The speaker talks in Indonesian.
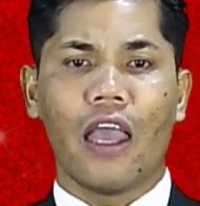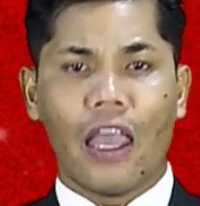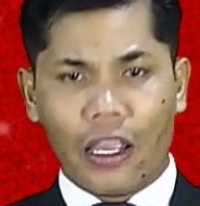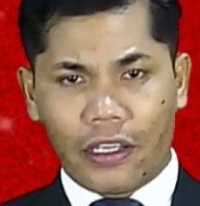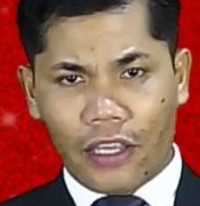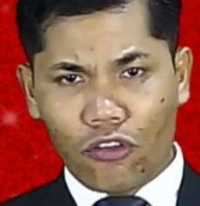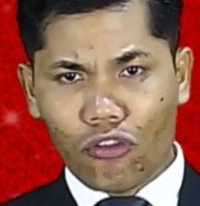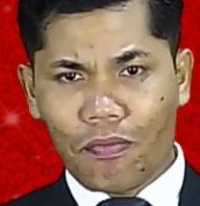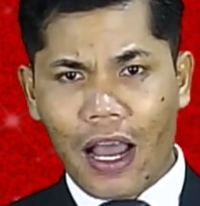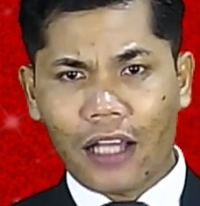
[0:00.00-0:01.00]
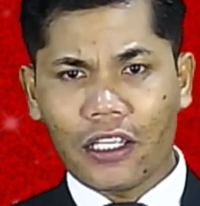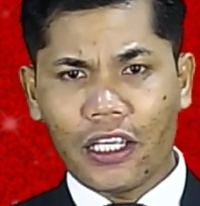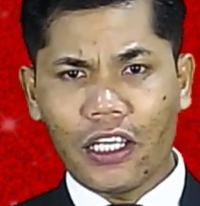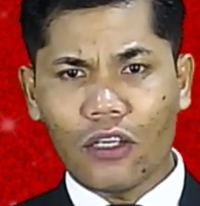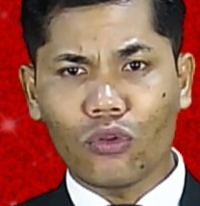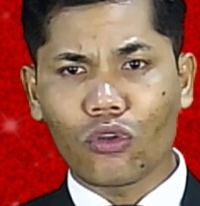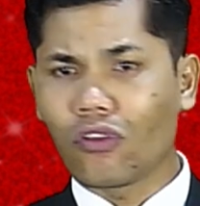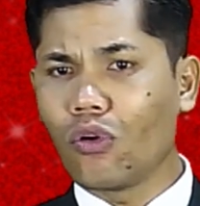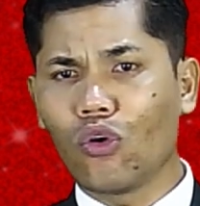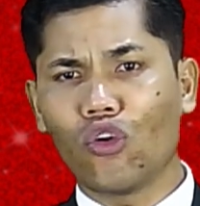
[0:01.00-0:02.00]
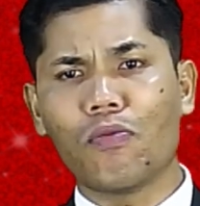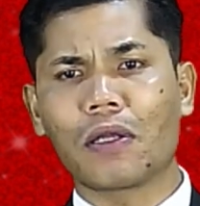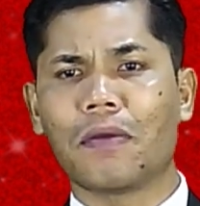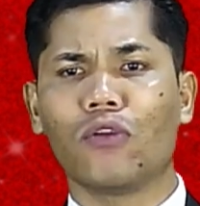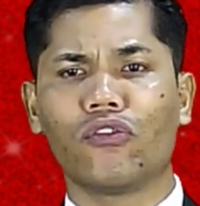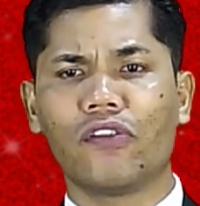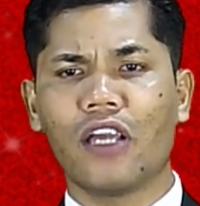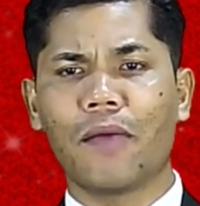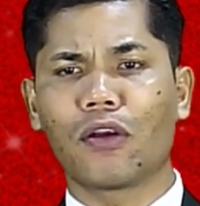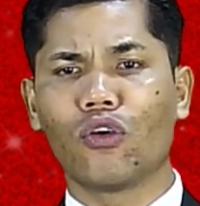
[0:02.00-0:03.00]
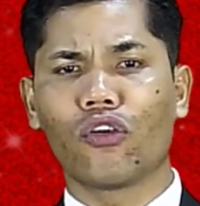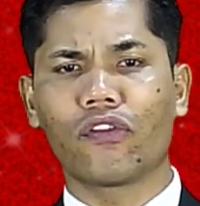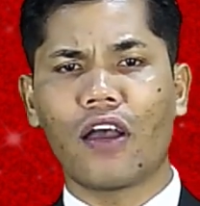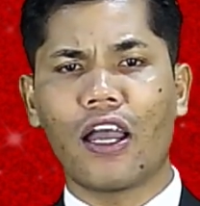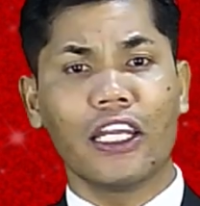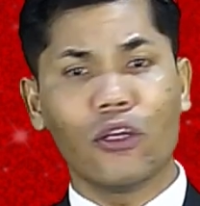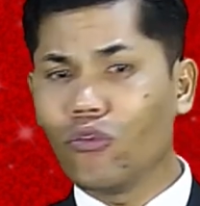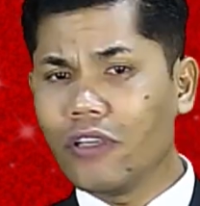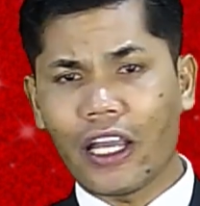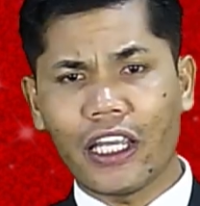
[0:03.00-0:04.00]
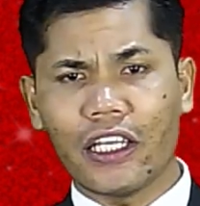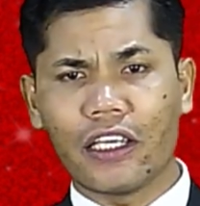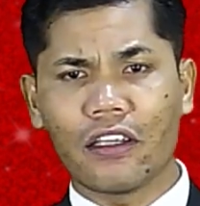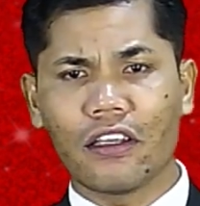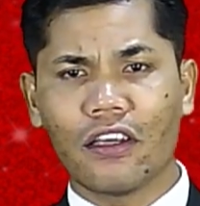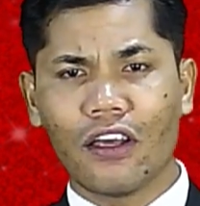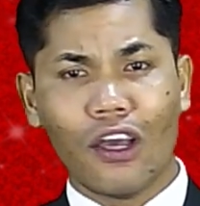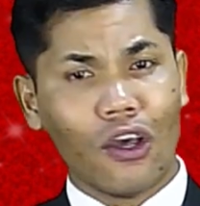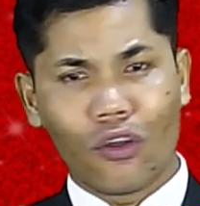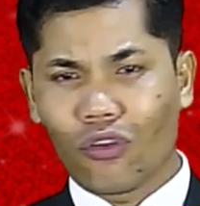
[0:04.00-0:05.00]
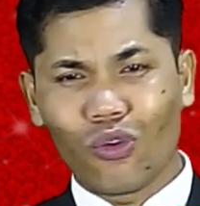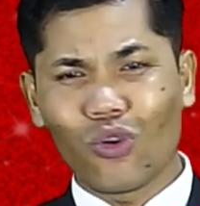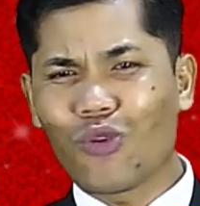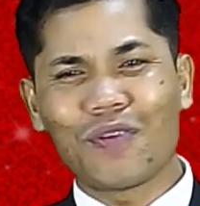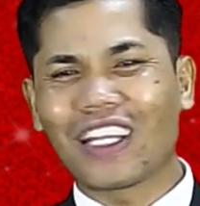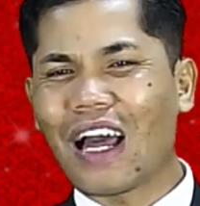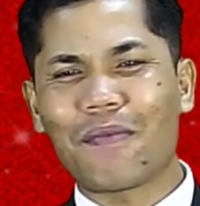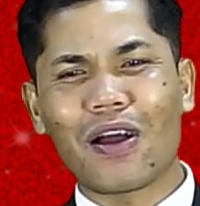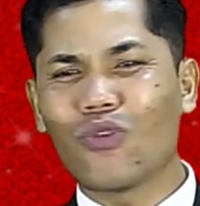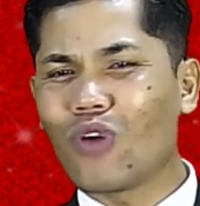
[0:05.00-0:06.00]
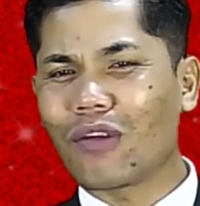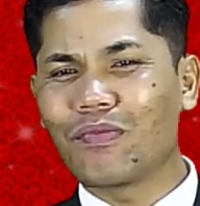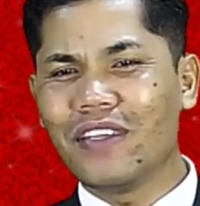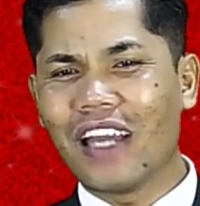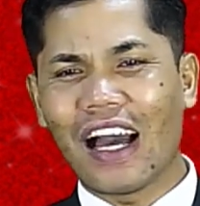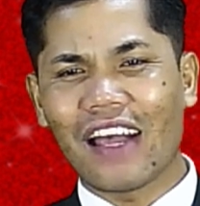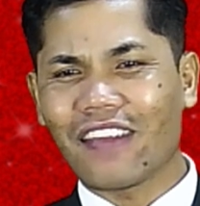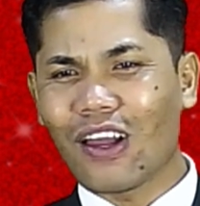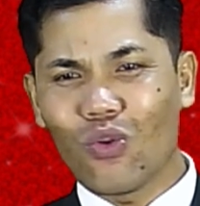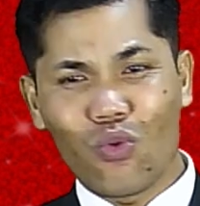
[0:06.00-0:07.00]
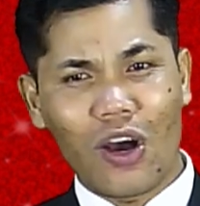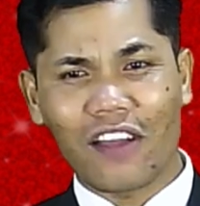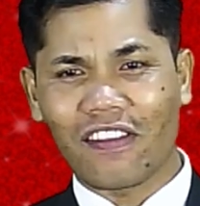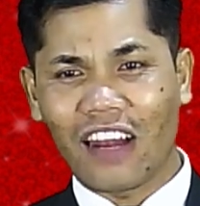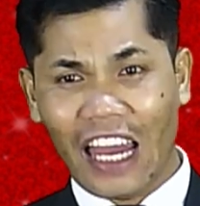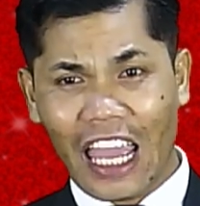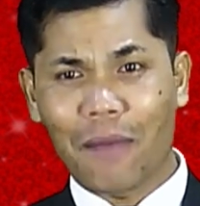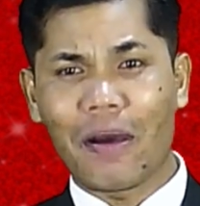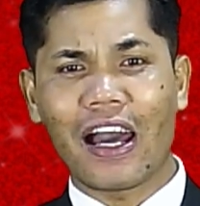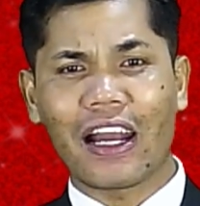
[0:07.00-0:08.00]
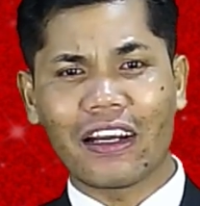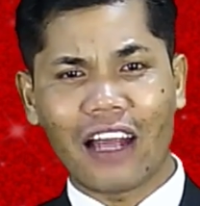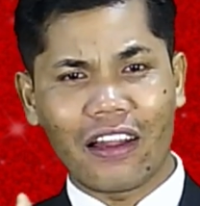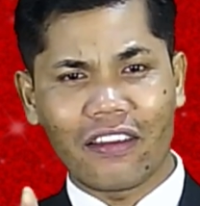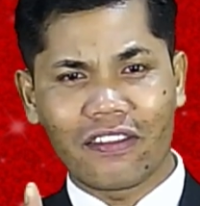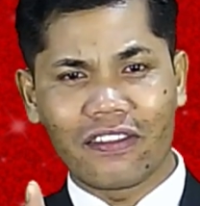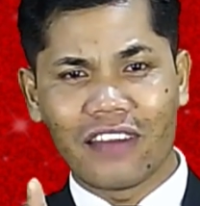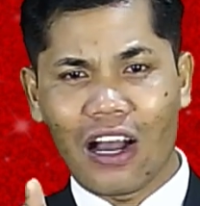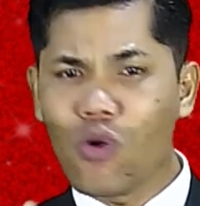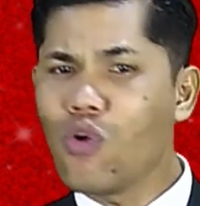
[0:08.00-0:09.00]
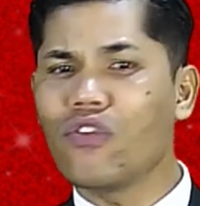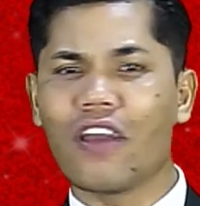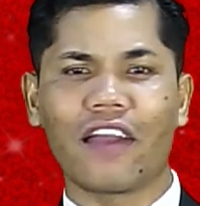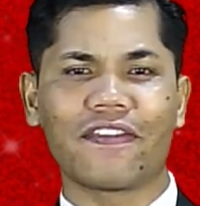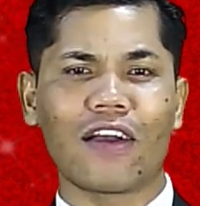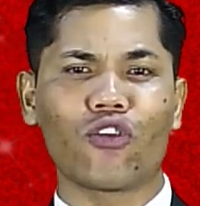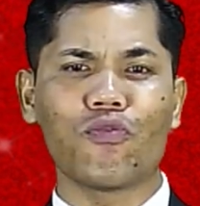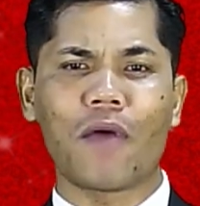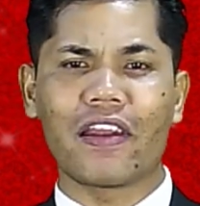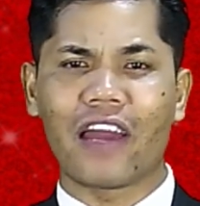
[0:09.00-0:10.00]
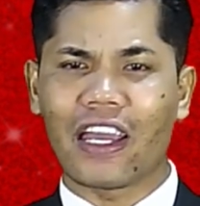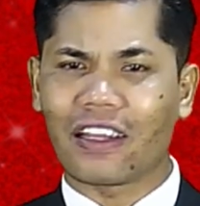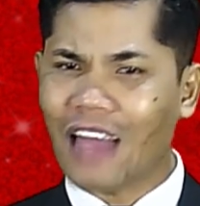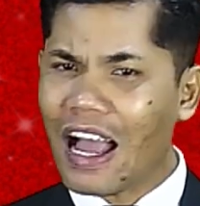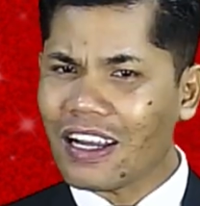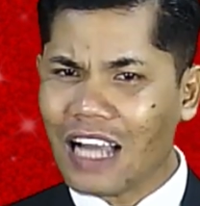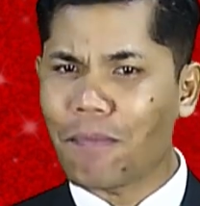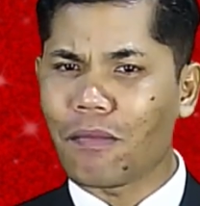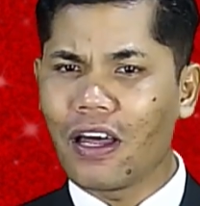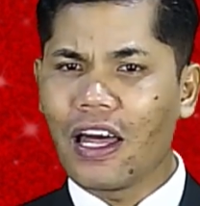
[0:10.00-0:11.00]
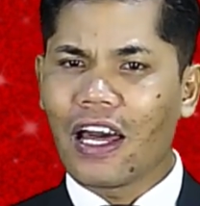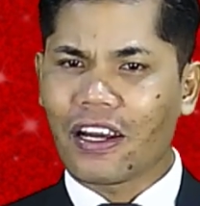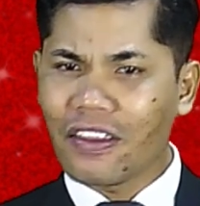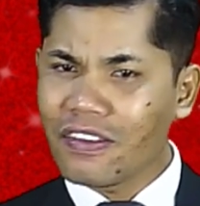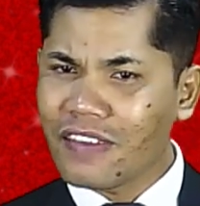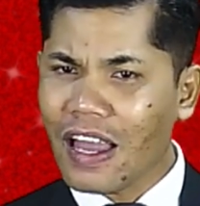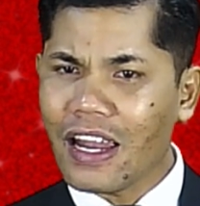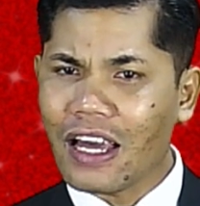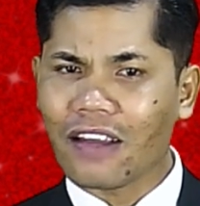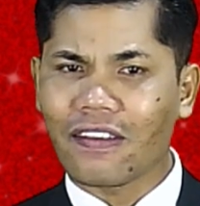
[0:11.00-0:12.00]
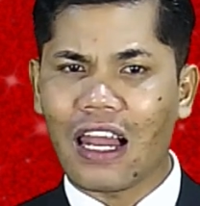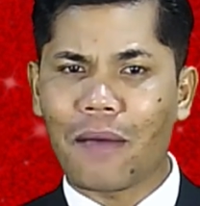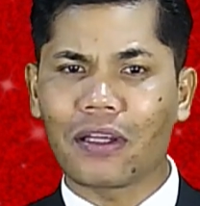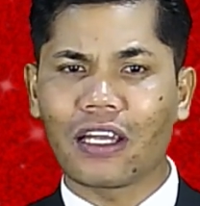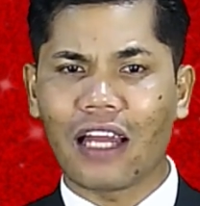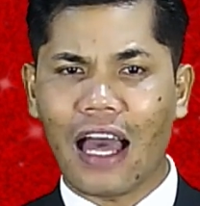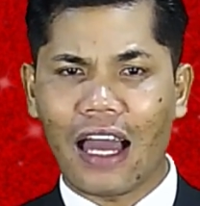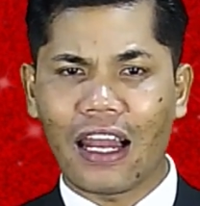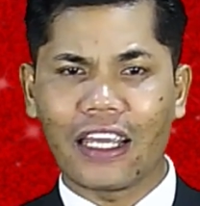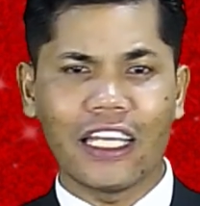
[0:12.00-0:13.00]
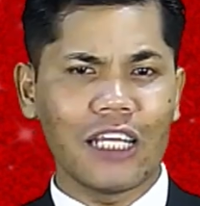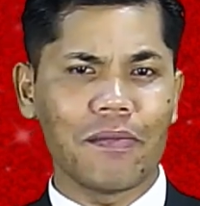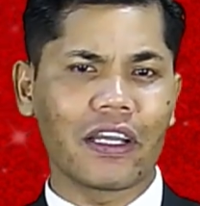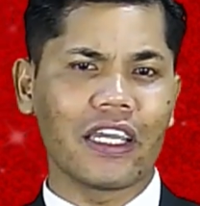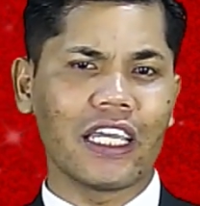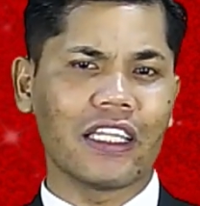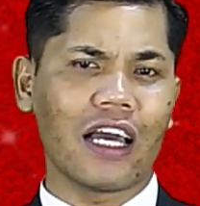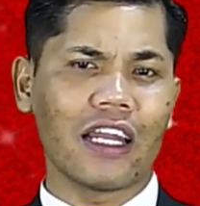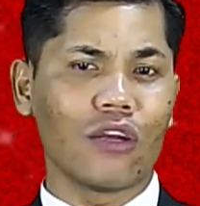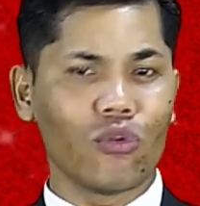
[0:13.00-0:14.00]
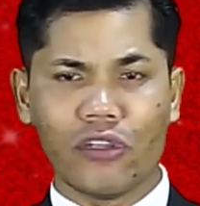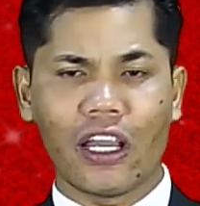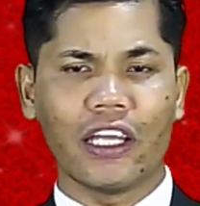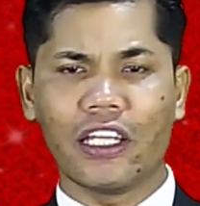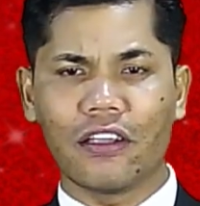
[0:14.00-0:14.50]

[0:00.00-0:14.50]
Yesus mati untuk seluruh umat manusia berdosa di dunia ini, Sungguh betapa luar biasa luas, lebar, dan jauhnya cakupan daya tangkap rencana keselamatan Allah ini bagi kita dan dunia ini.